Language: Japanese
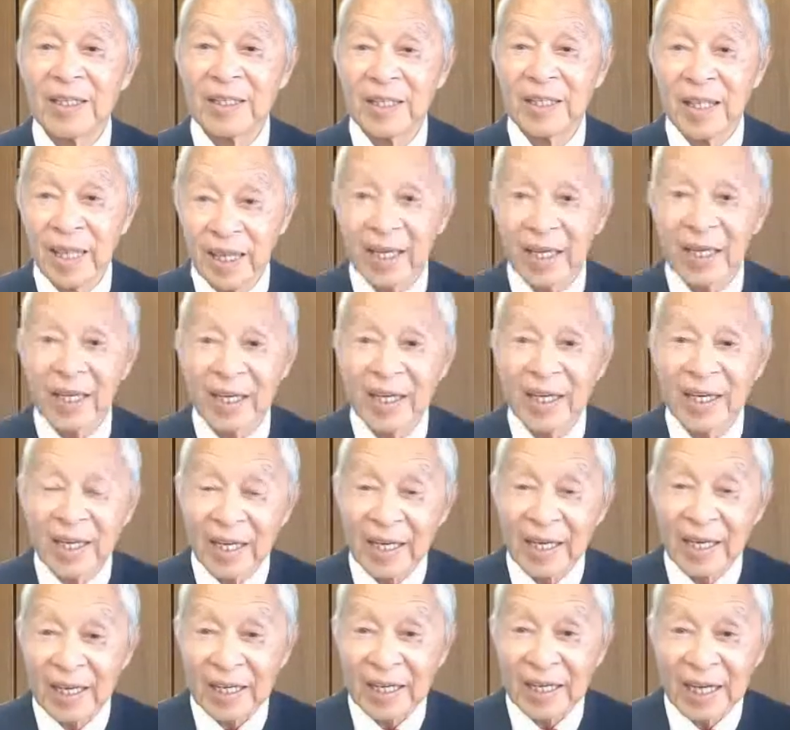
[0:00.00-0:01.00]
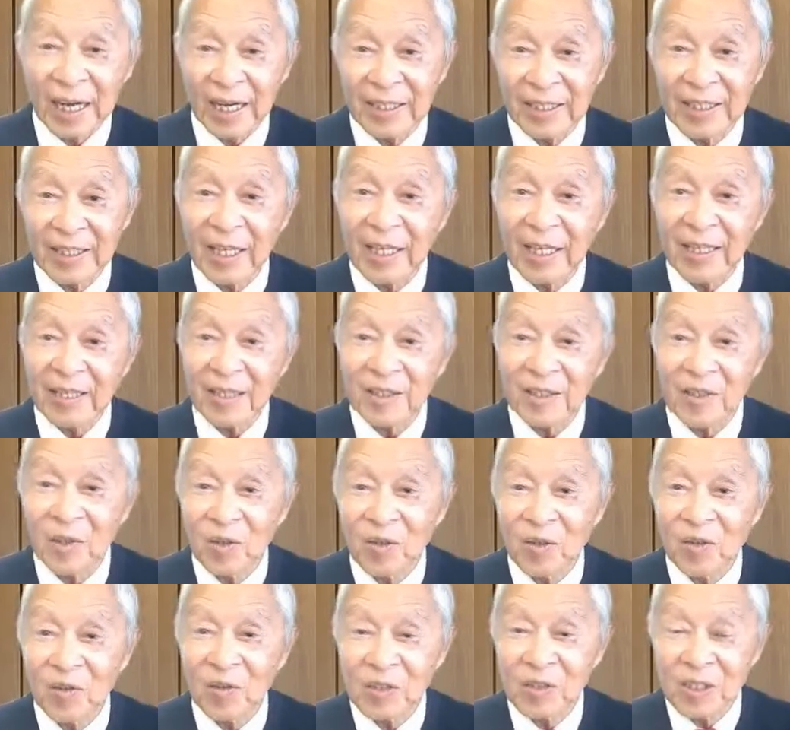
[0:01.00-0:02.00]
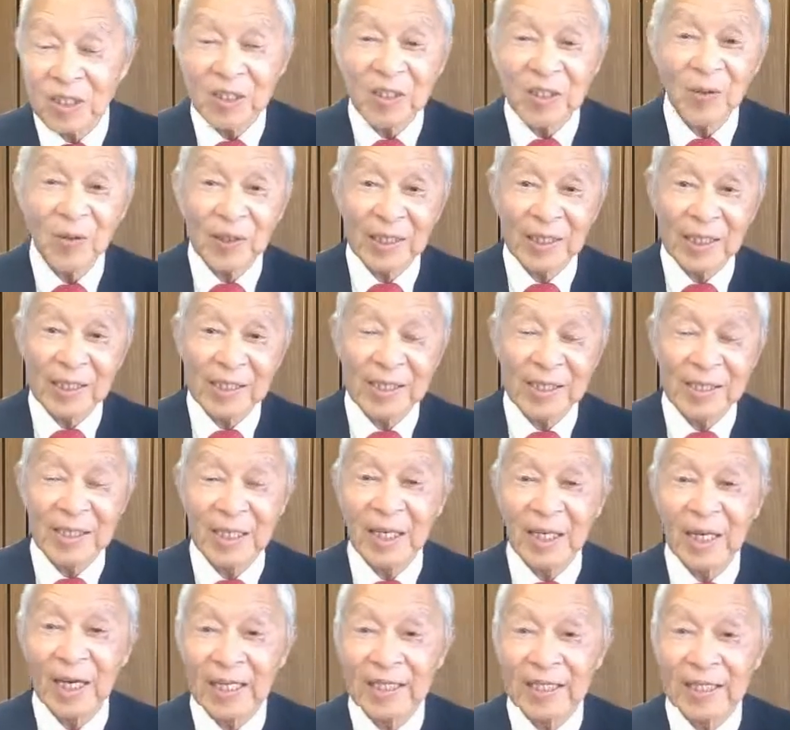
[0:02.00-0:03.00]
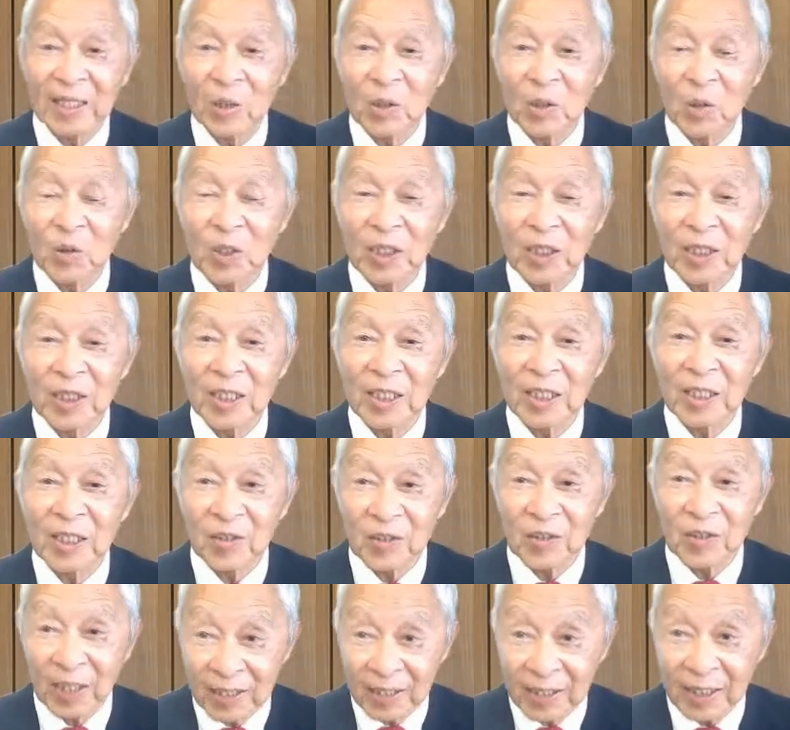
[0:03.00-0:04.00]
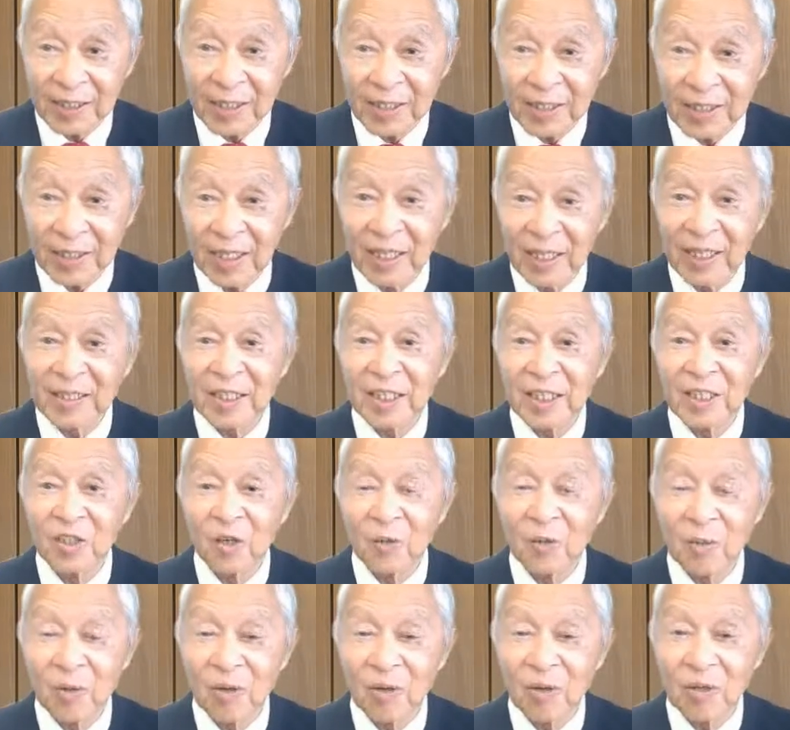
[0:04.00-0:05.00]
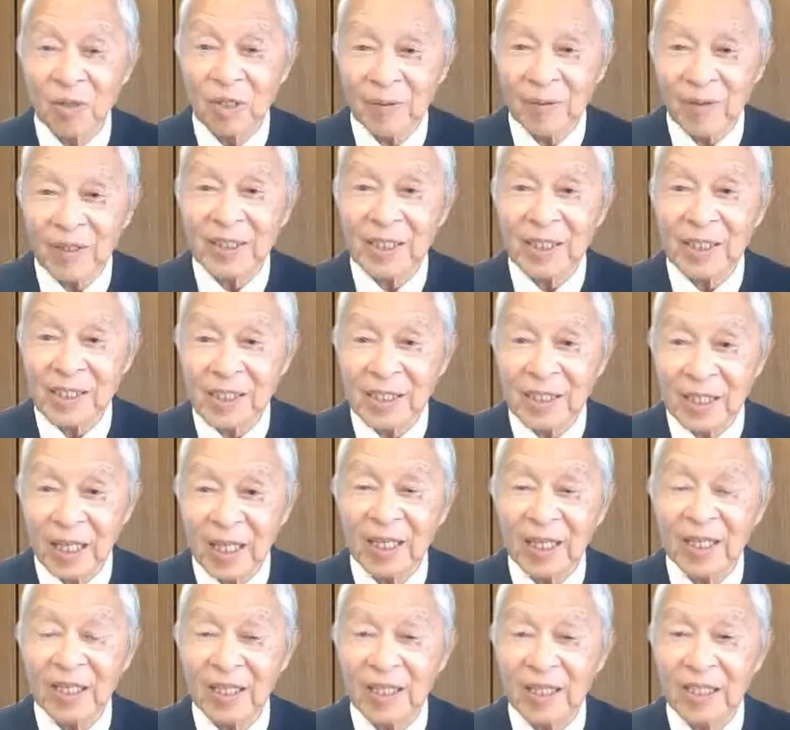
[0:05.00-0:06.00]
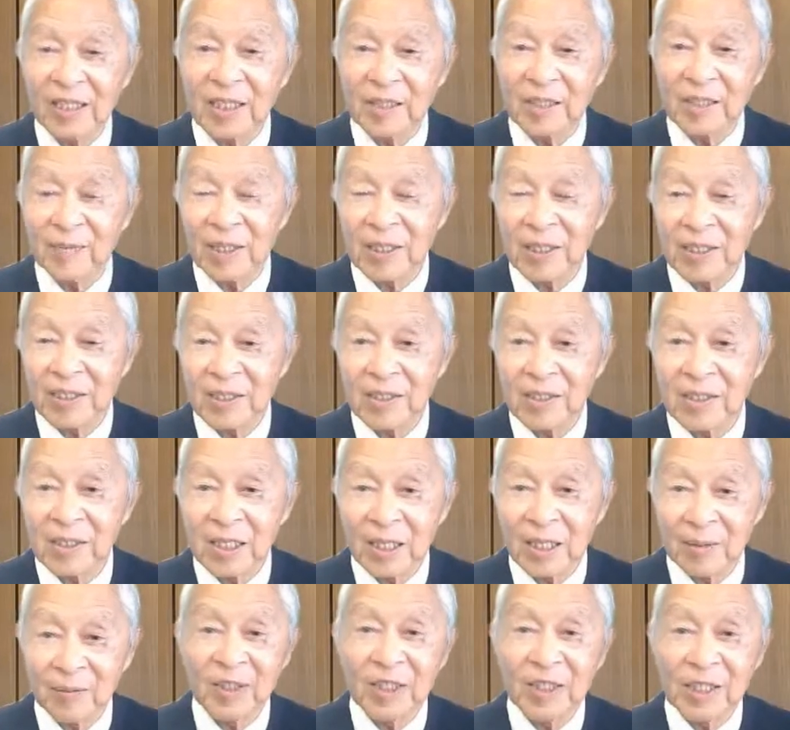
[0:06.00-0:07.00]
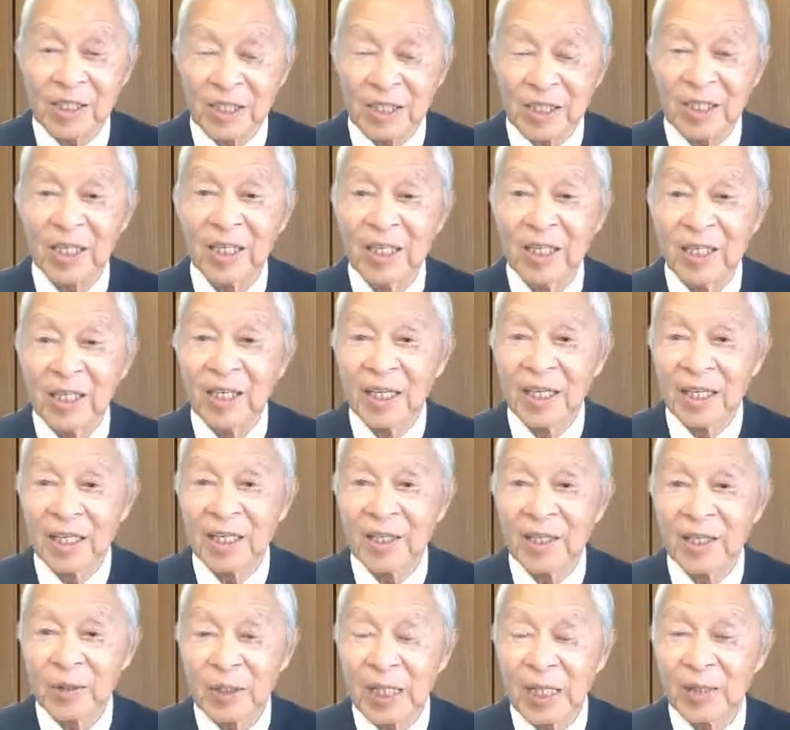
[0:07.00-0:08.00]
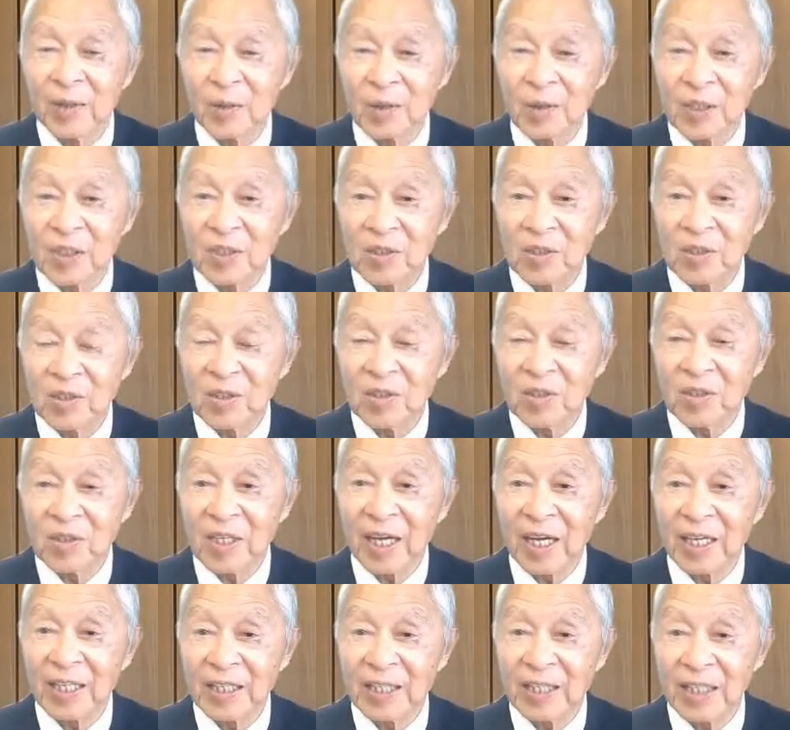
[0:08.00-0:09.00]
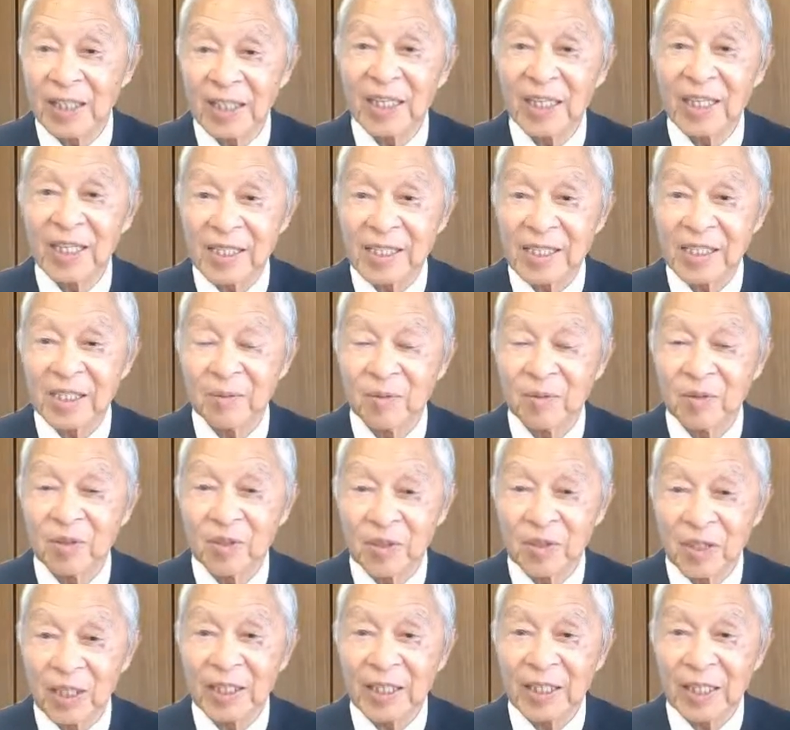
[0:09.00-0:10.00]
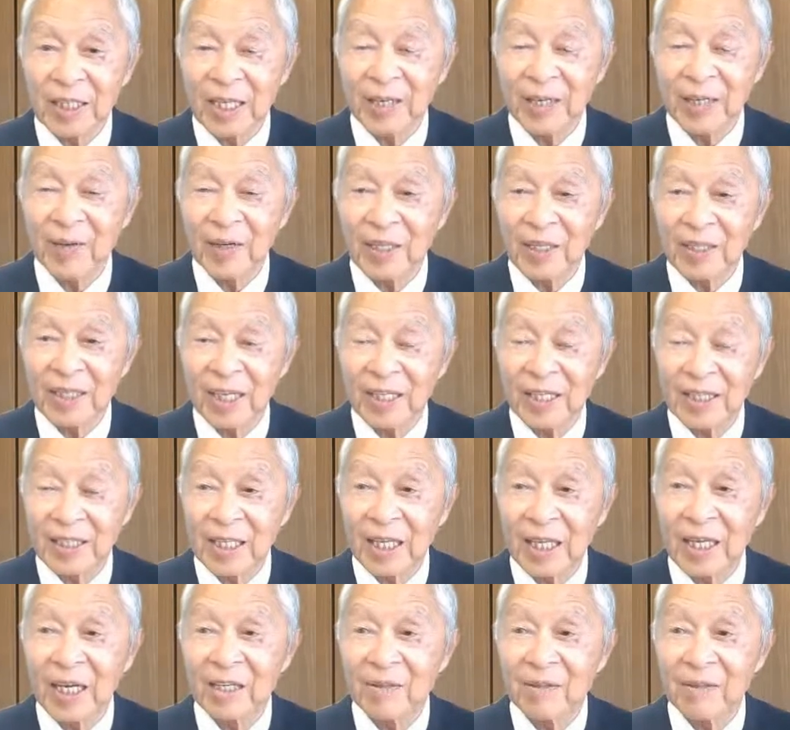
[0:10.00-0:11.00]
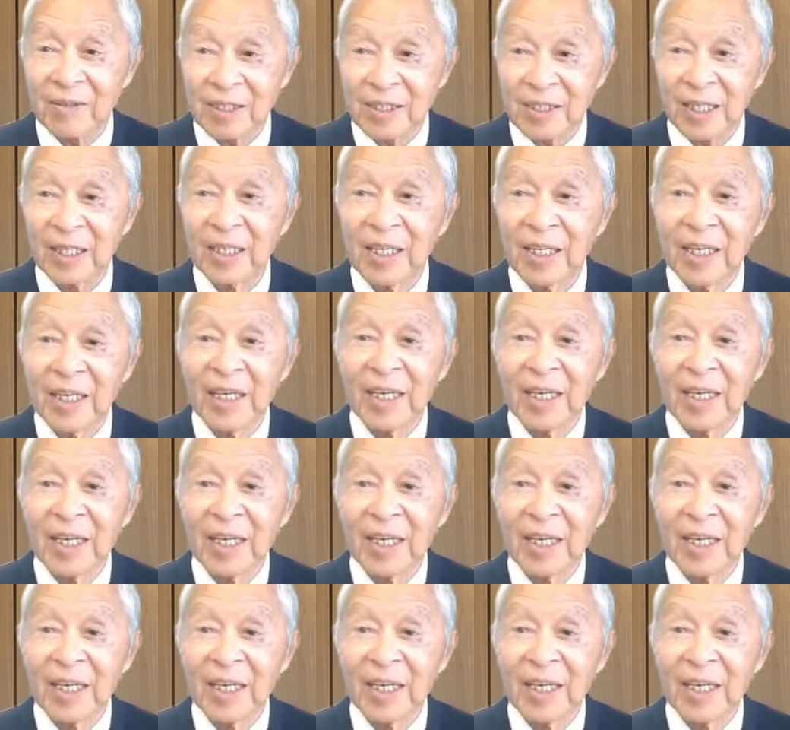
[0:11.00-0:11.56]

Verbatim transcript: で、階段の事故はですね、圧倒的に下りです。で、上りはですね、えー、つまずいてもですね、えー、手をつくぐらいで済むので、怪我は大抵ありません。